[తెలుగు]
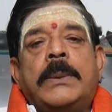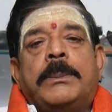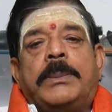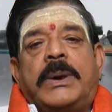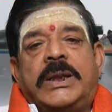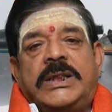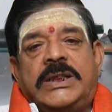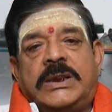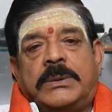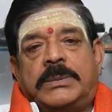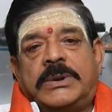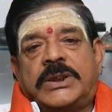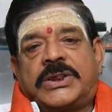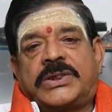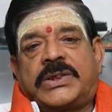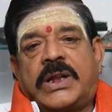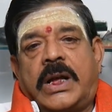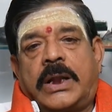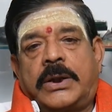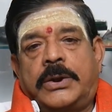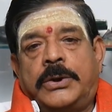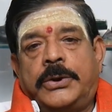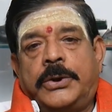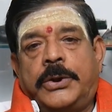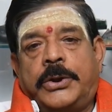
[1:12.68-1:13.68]
పంచమ
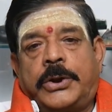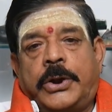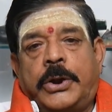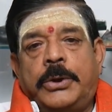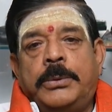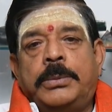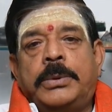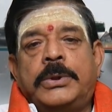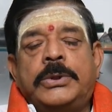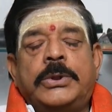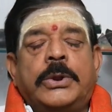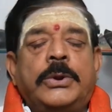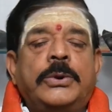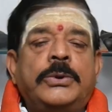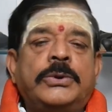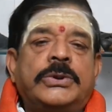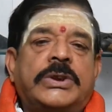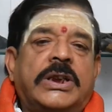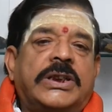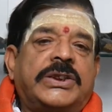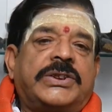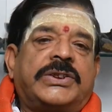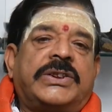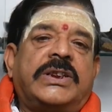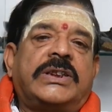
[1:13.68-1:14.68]
స్థానంలో రవిబుధులు
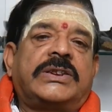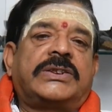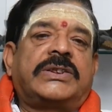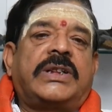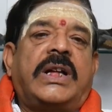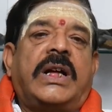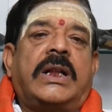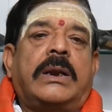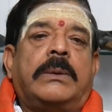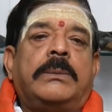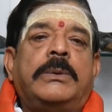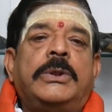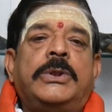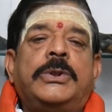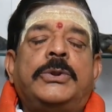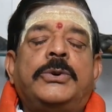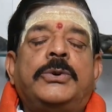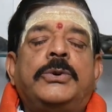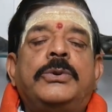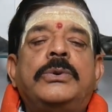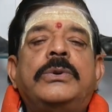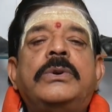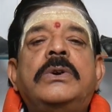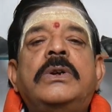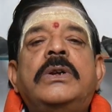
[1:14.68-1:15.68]
షష్ఠ స్థానముందు
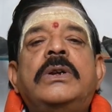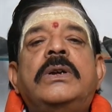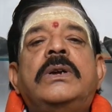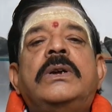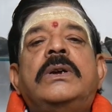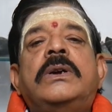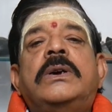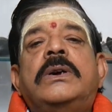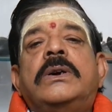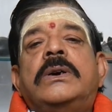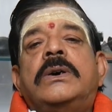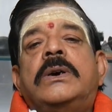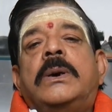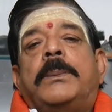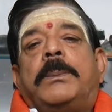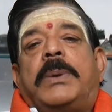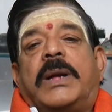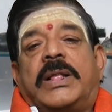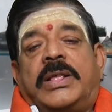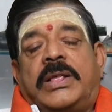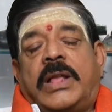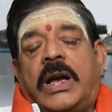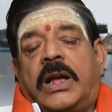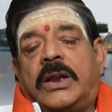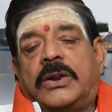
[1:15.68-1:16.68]

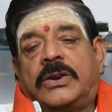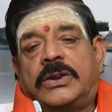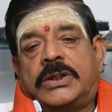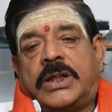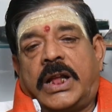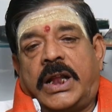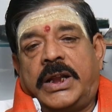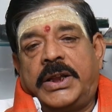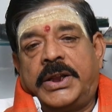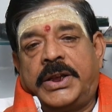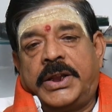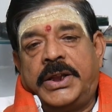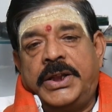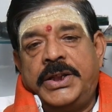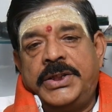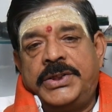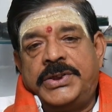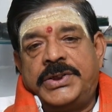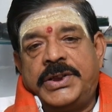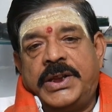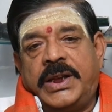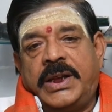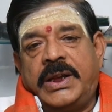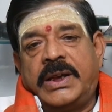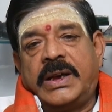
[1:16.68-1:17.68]
పద్నాలుగో తారీఖు
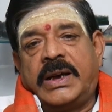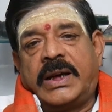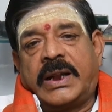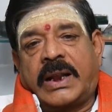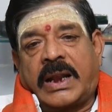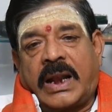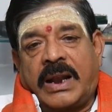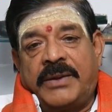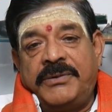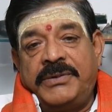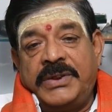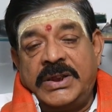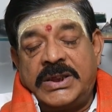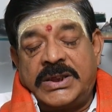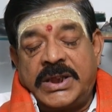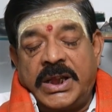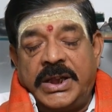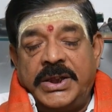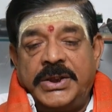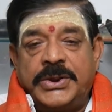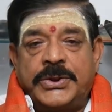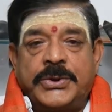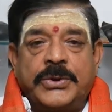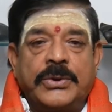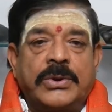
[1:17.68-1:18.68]
నుంచి రవి
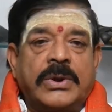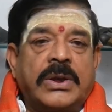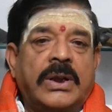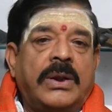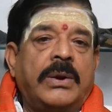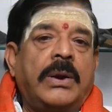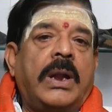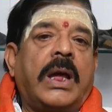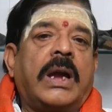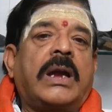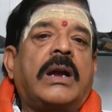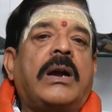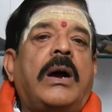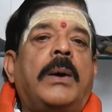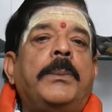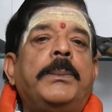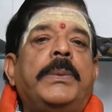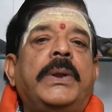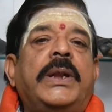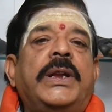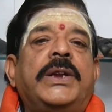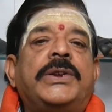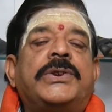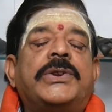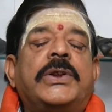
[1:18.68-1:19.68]
శని శుక్రుల
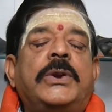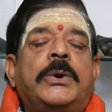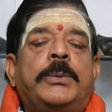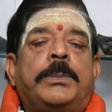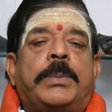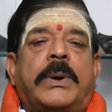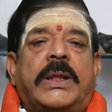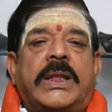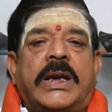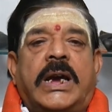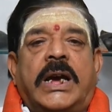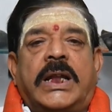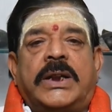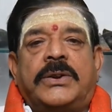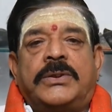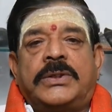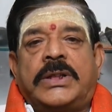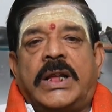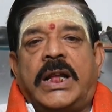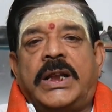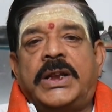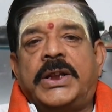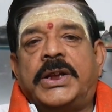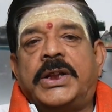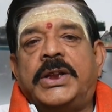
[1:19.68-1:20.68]
కాంబినేషను పదహారవ
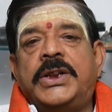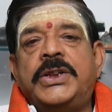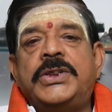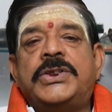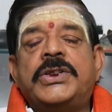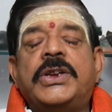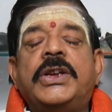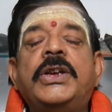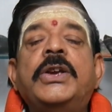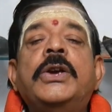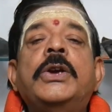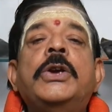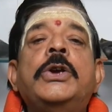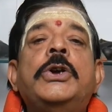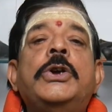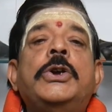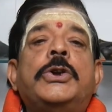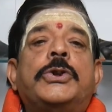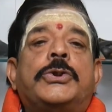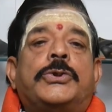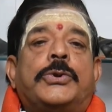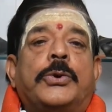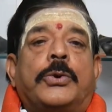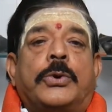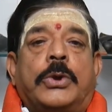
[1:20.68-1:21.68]
తారీఖు నుంచి
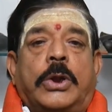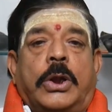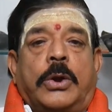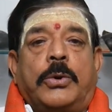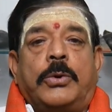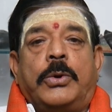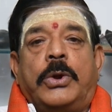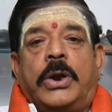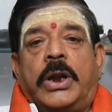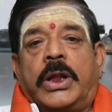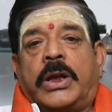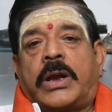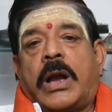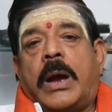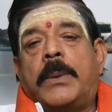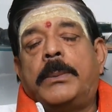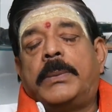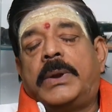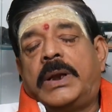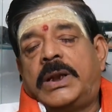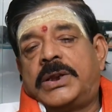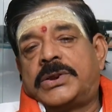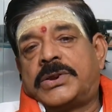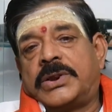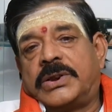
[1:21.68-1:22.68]
శుక్రగురుల
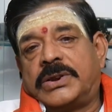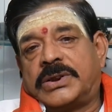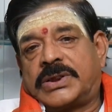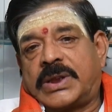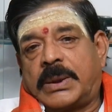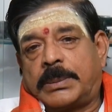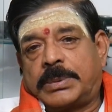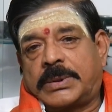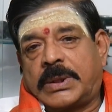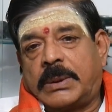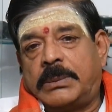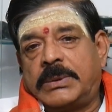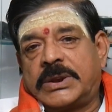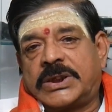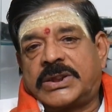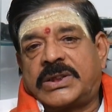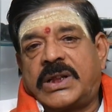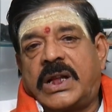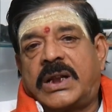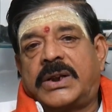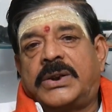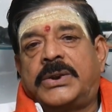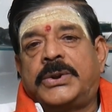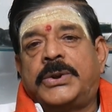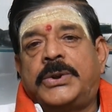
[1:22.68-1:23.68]
కాంబినేషన్ సప్తమ
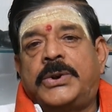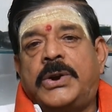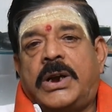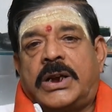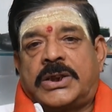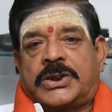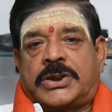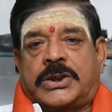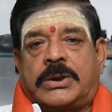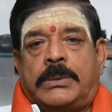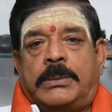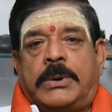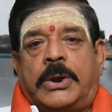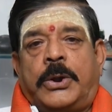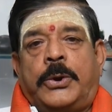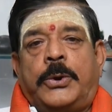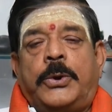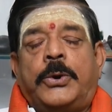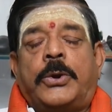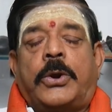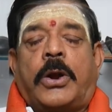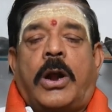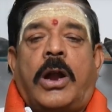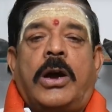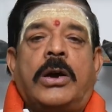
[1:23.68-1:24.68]
స్థానంలో
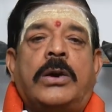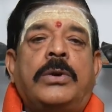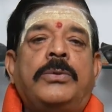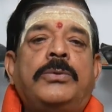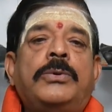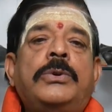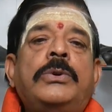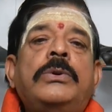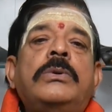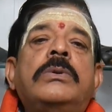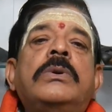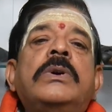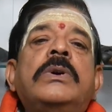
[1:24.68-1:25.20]
అష్టమంలో రాహువు